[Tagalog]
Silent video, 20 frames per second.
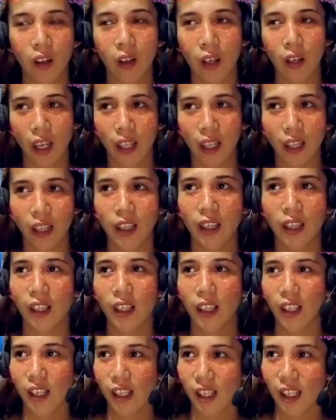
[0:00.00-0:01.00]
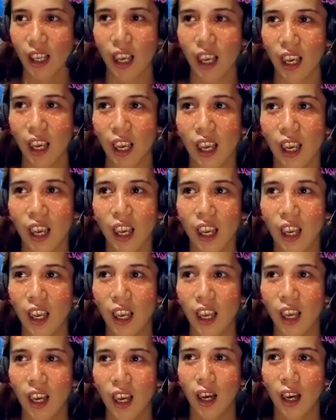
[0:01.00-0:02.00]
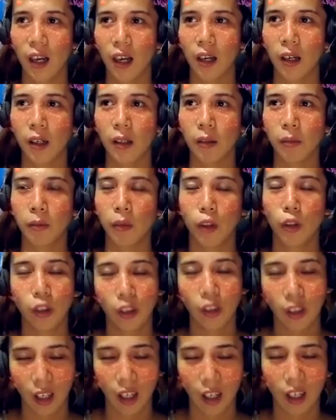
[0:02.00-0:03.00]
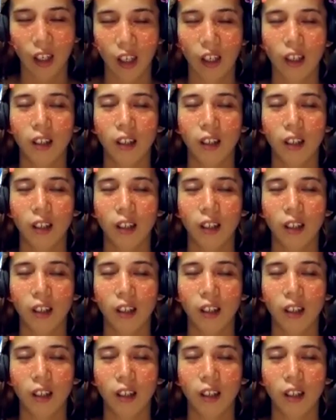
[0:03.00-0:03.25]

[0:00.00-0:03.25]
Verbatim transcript: ulit kasi um yun nga